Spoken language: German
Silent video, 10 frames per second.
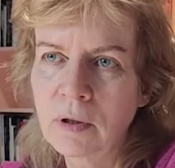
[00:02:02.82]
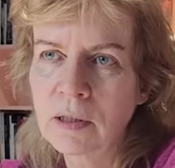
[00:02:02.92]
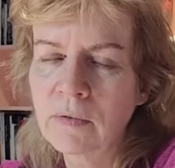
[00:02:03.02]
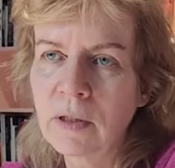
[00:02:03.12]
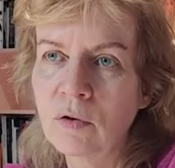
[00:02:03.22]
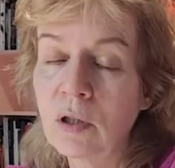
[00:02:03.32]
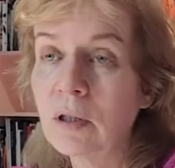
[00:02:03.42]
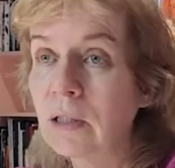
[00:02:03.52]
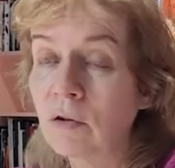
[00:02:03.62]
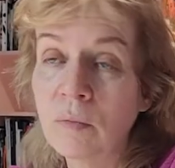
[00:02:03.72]
sondern dass wir,
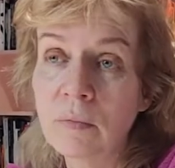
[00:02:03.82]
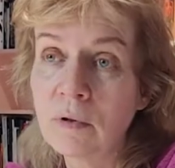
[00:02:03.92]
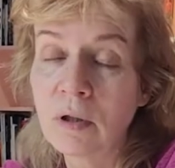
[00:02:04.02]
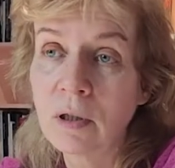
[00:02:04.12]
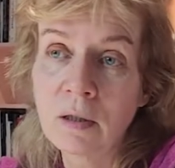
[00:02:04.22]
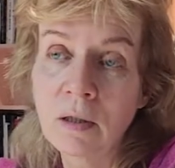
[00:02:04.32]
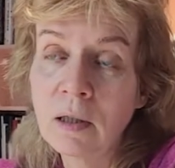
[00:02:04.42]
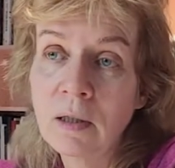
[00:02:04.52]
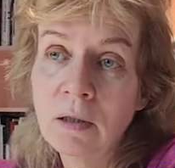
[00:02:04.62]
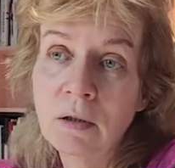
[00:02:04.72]
oder da kommt ein toller
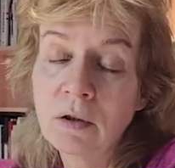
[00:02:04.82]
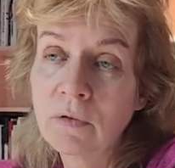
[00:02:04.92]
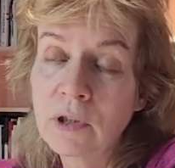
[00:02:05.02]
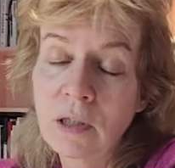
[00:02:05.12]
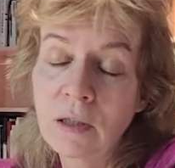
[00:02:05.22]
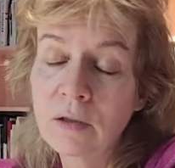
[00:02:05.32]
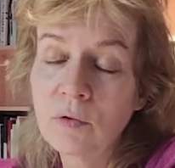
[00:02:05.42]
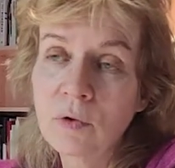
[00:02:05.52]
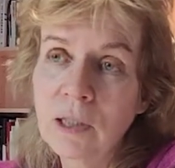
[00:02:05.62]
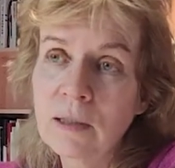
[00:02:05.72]
Schriftstellerin,
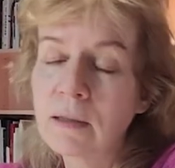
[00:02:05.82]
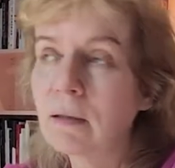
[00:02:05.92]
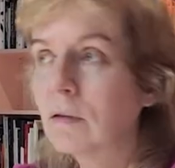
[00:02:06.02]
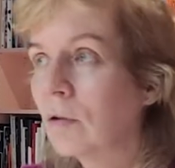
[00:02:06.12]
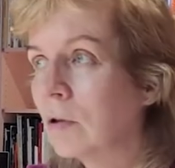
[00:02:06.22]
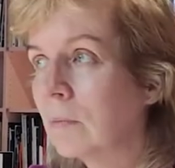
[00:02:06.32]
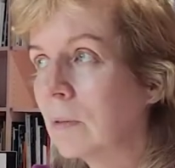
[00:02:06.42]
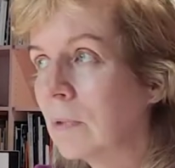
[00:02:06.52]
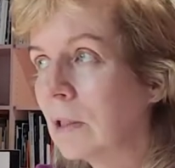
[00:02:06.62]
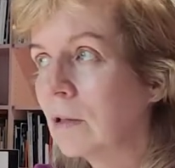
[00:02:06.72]
die du kennst, könnte
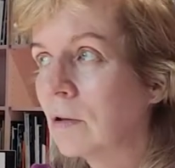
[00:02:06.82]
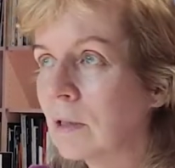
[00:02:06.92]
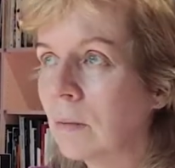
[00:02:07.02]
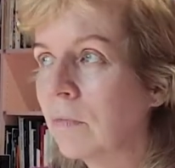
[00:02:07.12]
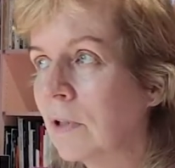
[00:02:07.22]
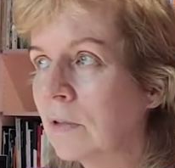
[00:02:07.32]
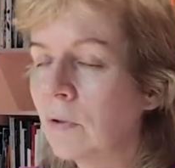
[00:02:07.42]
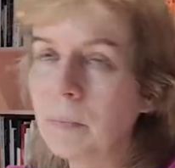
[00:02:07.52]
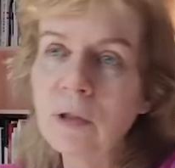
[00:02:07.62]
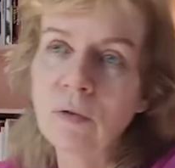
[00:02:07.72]
man mit denen zusammen vielleicht
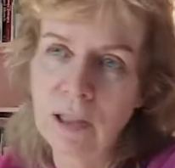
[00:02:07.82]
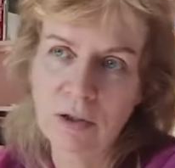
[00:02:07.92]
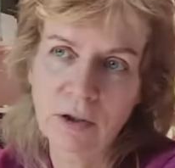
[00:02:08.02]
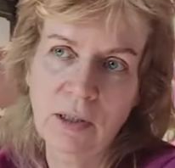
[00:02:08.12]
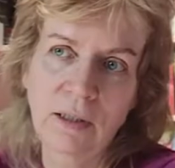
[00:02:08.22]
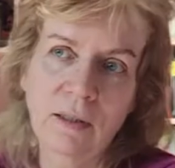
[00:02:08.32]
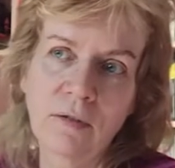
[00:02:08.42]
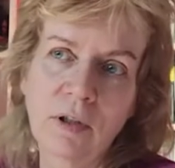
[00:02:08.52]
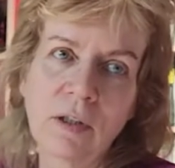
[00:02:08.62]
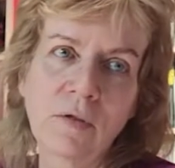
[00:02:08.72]
Verbindungen
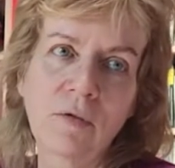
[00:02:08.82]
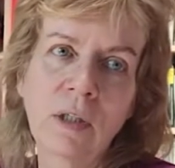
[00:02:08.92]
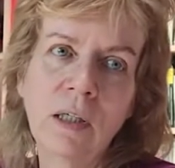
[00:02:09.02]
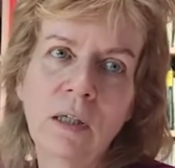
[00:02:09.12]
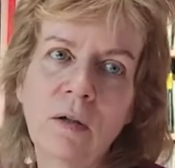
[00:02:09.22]
herstellen oder so.